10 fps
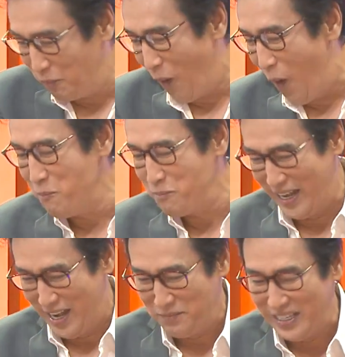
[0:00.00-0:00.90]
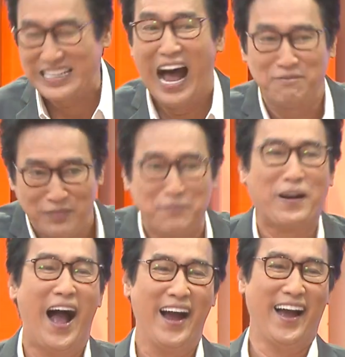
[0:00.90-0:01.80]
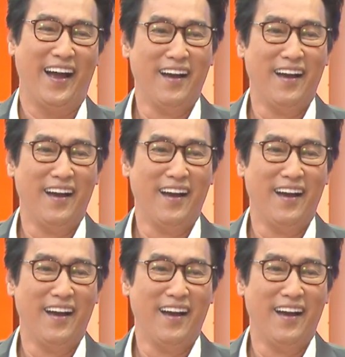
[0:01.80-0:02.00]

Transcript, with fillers: ผมปิดเนี่ยมีสามสิบครั้งอ่ะ